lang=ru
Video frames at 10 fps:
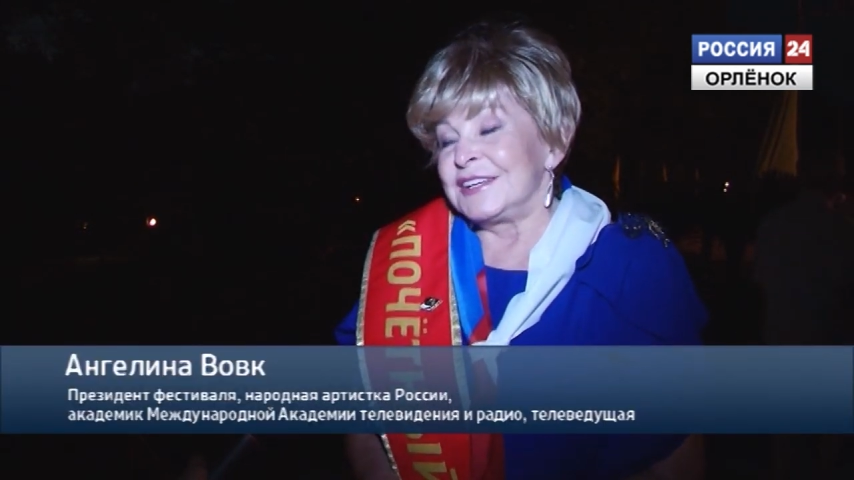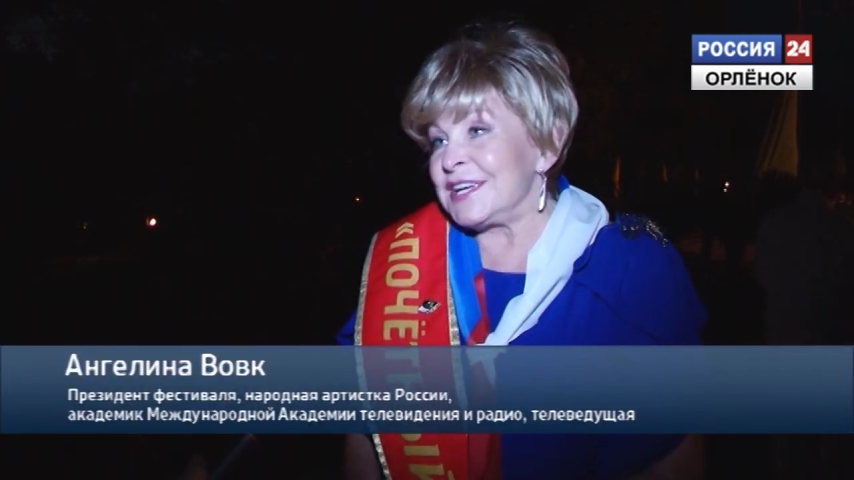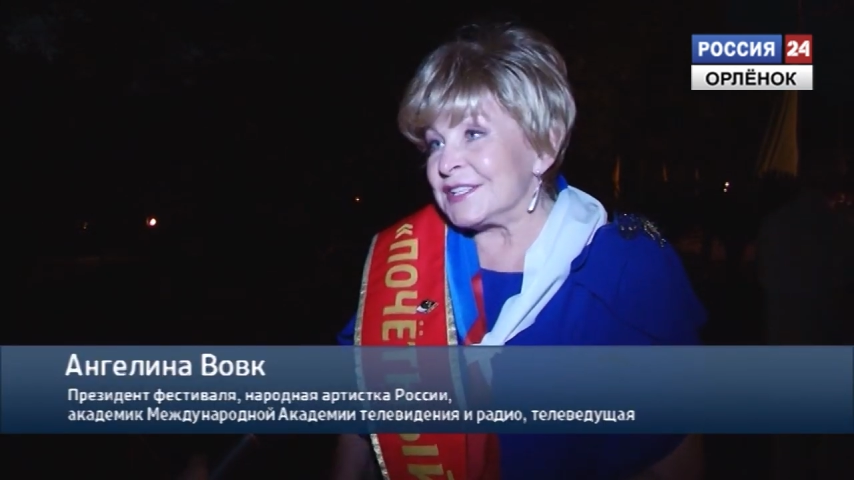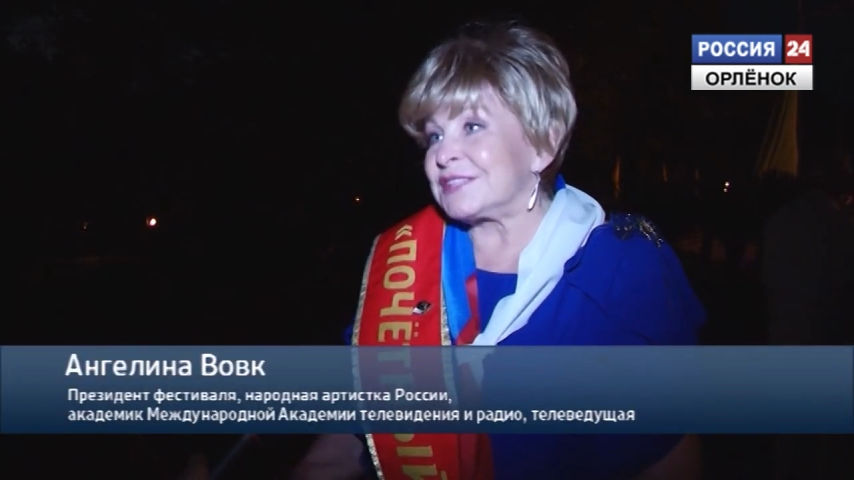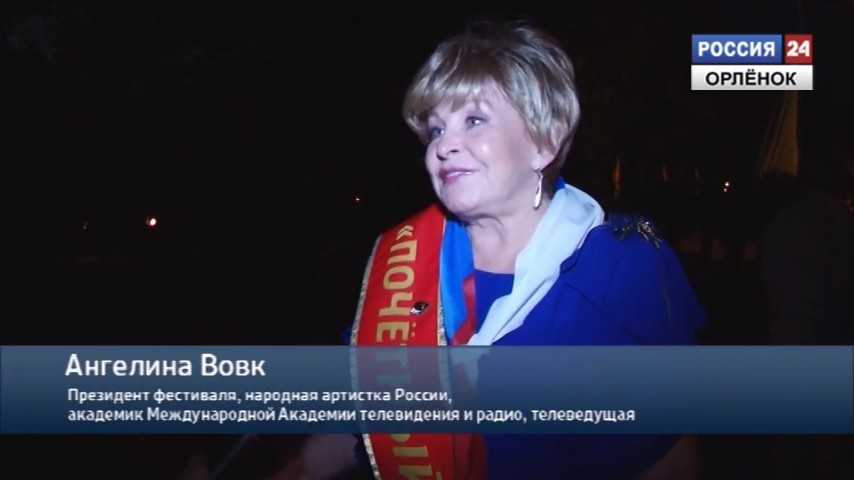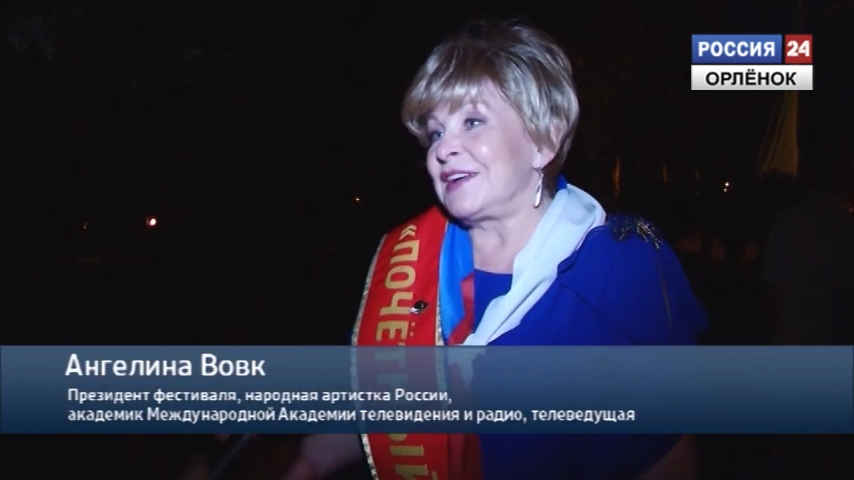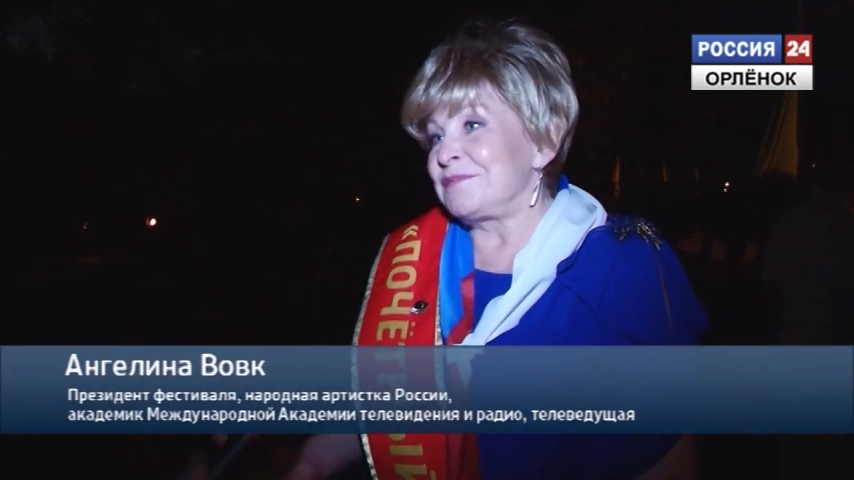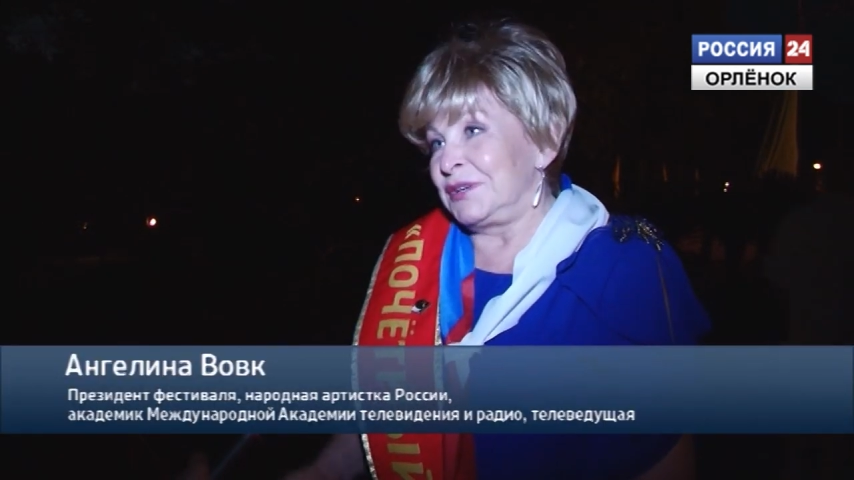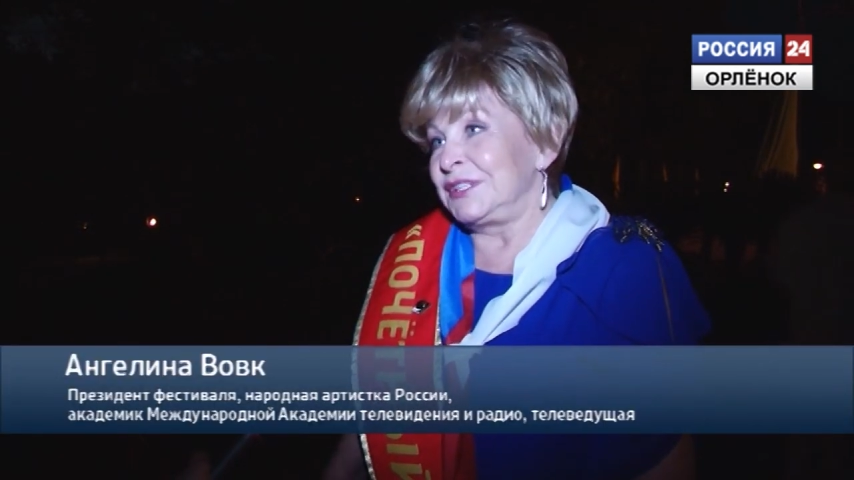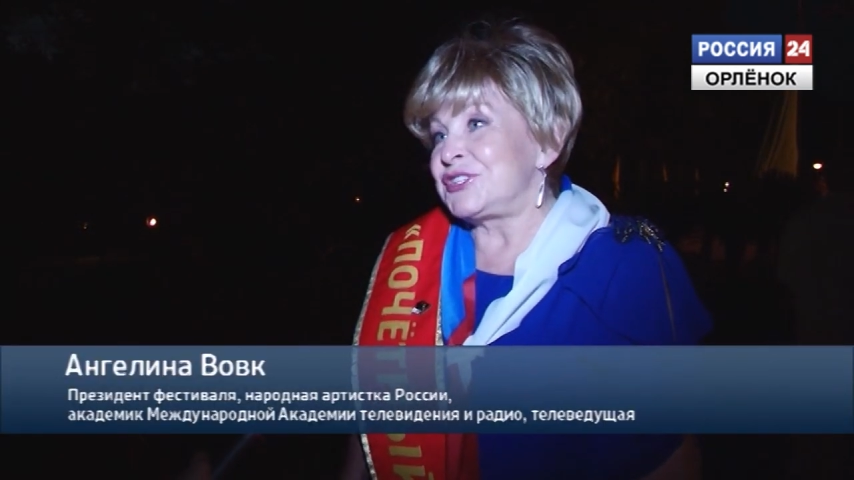Детство
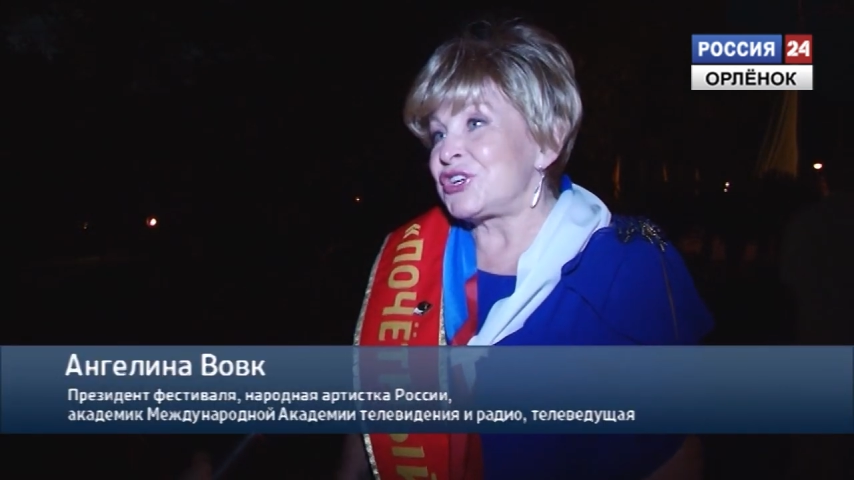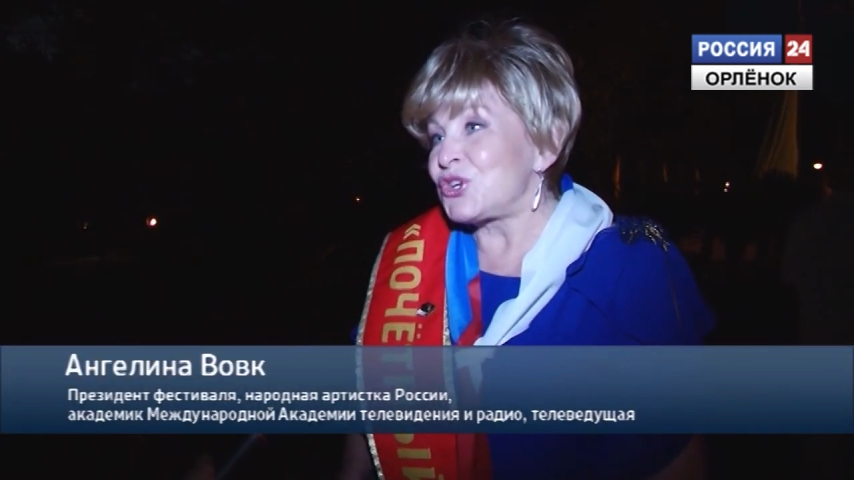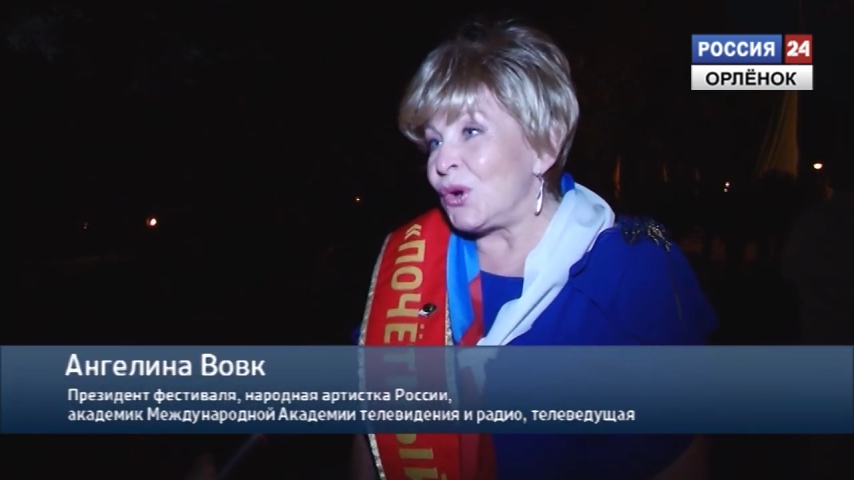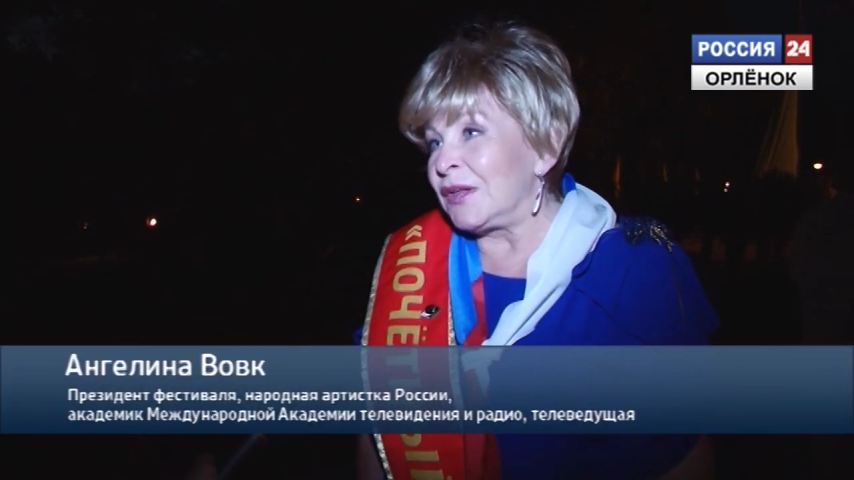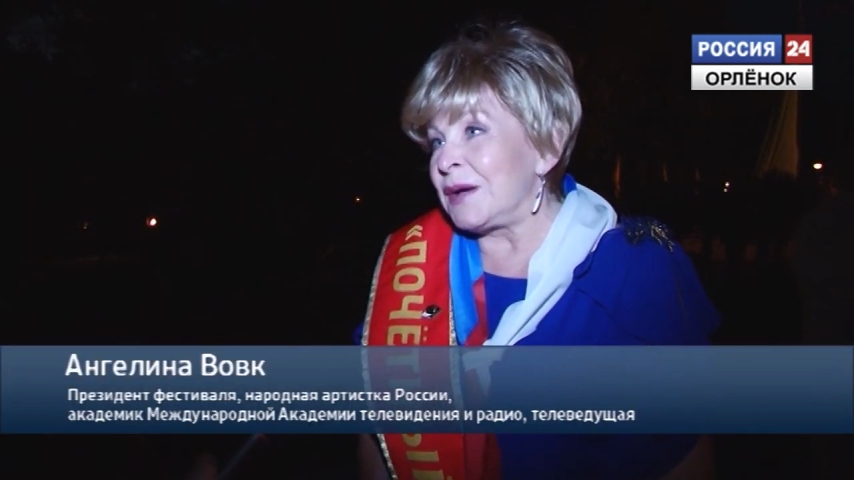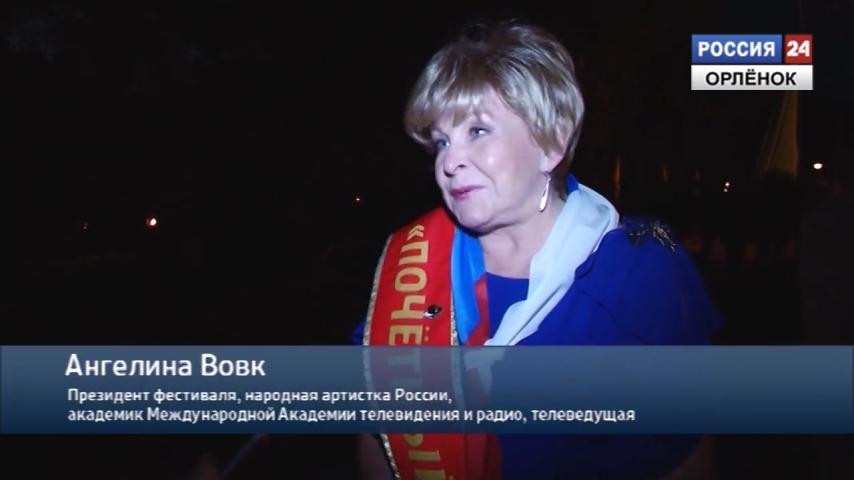было тяжелое,